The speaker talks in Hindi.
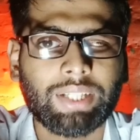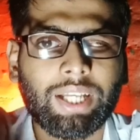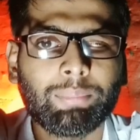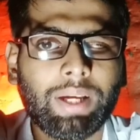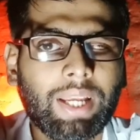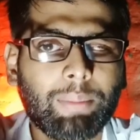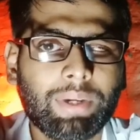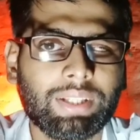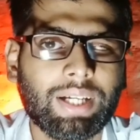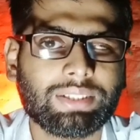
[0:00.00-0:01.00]
शायद महिलाएं
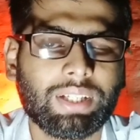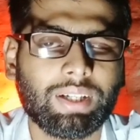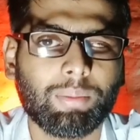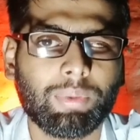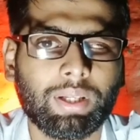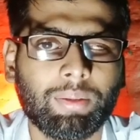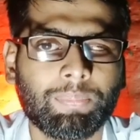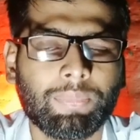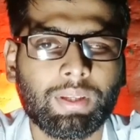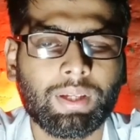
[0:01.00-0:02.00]
बर्दाश्त न कर पाए
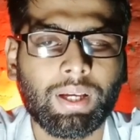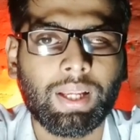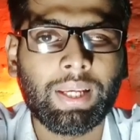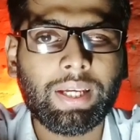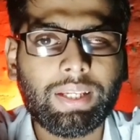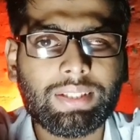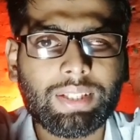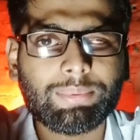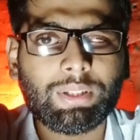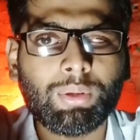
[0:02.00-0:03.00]
लेकिन इन
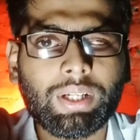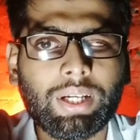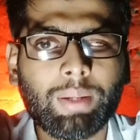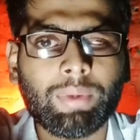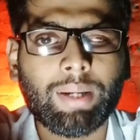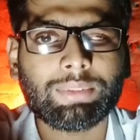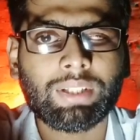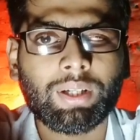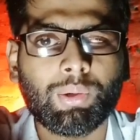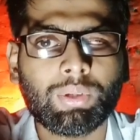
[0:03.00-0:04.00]
सबसे उलट अगर मैं
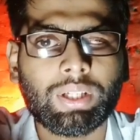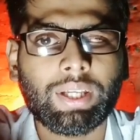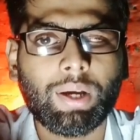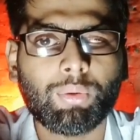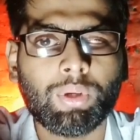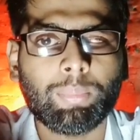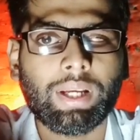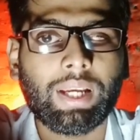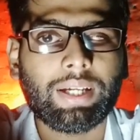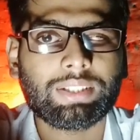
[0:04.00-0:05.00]
आपसे कहूं कि क्या कोई
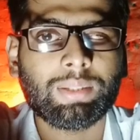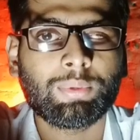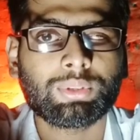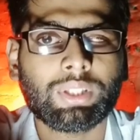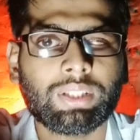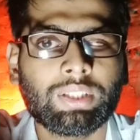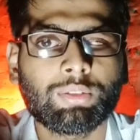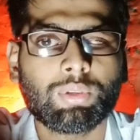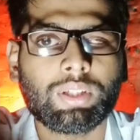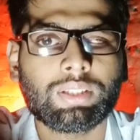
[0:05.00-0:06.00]
महिला ऐसी भी हो सकती
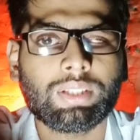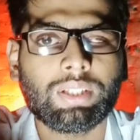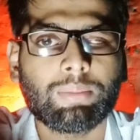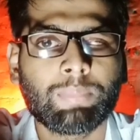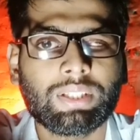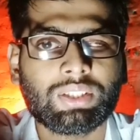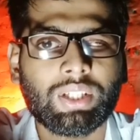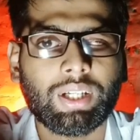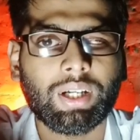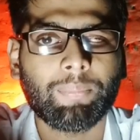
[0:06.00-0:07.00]
है जो किसी
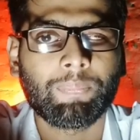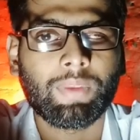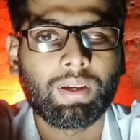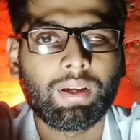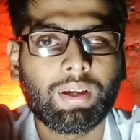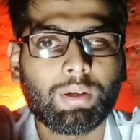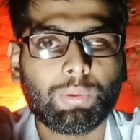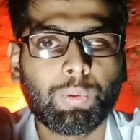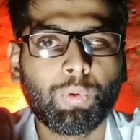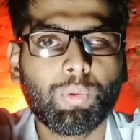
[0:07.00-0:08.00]
बच्चे का
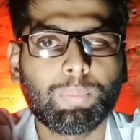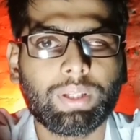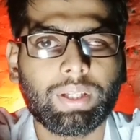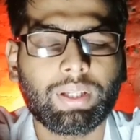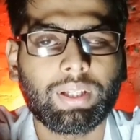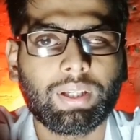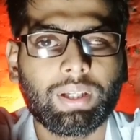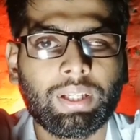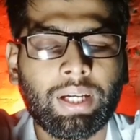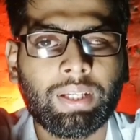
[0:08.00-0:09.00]
खून पिए
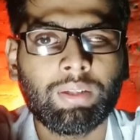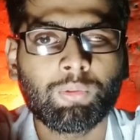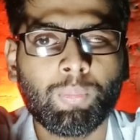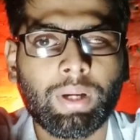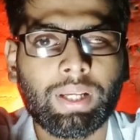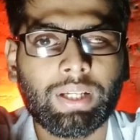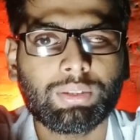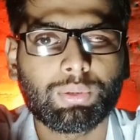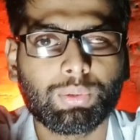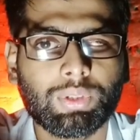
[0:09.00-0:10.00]
यानी वो महिला
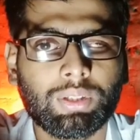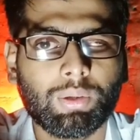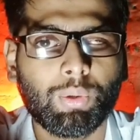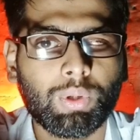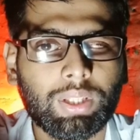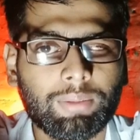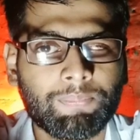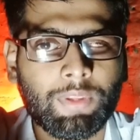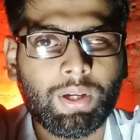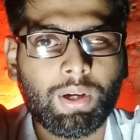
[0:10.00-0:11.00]
जो होती होगी
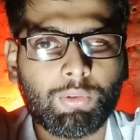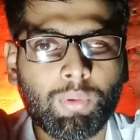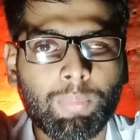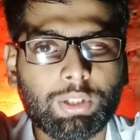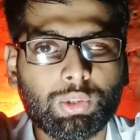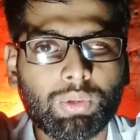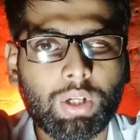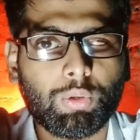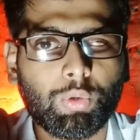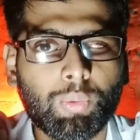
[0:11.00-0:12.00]
वो बच्चों
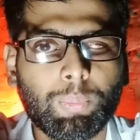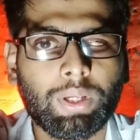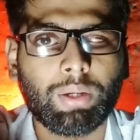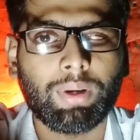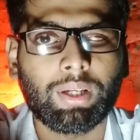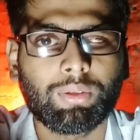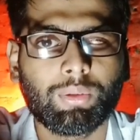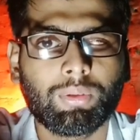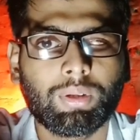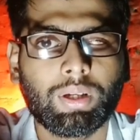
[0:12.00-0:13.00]
का खून पीने वाली
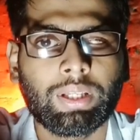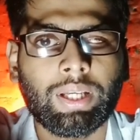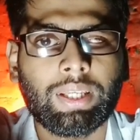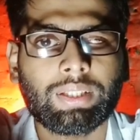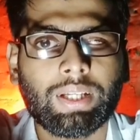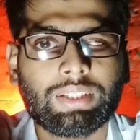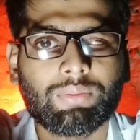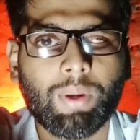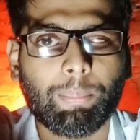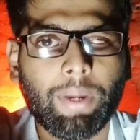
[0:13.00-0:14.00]
हो यानी एक तरह
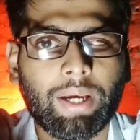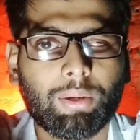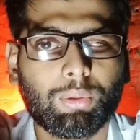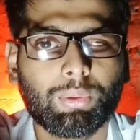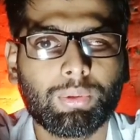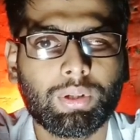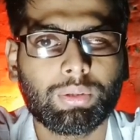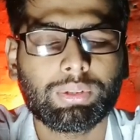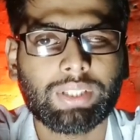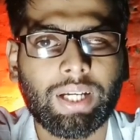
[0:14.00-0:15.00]
से वेम्पायर हो
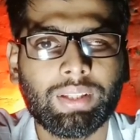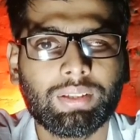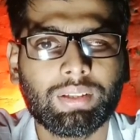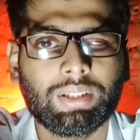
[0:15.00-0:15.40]
तो शायद